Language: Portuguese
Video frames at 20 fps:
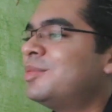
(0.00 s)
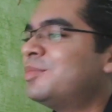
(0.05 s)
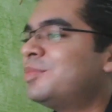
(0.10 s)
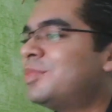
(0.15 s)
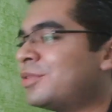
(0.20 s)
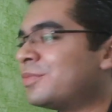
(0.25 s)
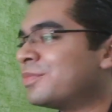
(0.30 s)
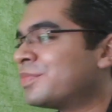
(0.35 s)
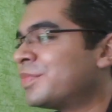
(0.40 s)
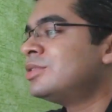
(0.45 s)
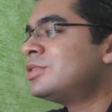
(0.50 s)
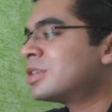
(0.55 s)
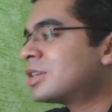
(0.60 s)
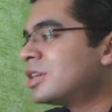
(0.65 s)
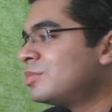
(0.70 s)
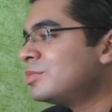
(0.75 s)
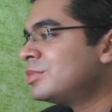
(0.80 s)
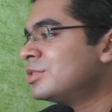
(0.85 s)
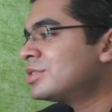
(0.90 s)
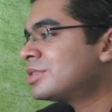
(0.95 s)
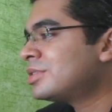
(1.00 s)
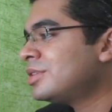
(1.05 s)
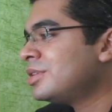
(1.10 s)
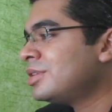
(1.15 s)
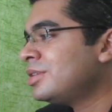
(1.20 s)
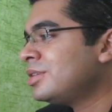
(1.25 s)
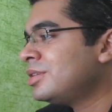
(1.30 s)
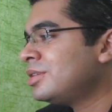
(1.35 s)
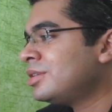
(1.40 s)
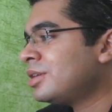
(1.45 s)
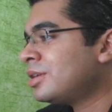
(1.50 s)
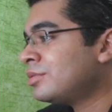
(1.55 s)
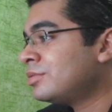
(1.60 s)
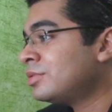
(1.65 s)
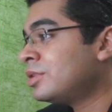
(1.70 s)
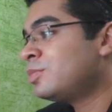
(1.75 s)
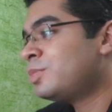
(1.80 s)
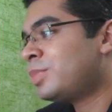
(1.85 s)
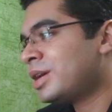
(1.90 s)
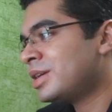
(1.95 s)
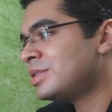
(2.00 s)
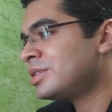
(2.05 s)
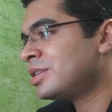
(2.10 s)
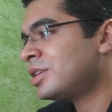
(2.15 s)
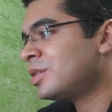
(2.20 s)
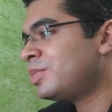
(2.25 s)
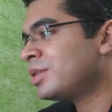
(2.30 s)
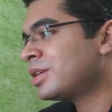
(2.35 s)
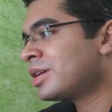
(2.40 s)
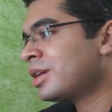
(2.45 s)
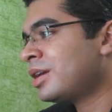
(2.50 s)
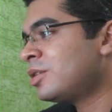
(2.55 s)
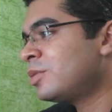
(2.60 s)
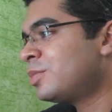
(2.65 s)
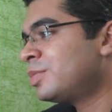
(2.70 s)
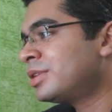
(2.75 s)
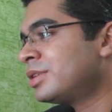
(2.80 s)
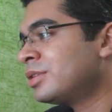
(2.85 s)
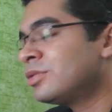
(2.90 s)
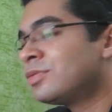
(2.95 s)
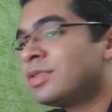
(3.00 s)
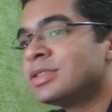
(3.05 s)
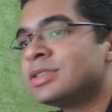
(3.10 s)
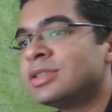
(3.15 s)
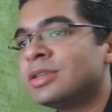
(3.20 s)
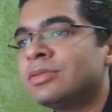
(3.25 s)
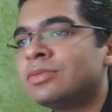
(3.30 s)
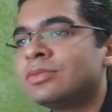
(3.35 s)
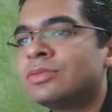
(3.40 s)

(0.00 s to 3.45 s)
Bom, digamos que eu não passe na EPICAR, eu pretendo fazer um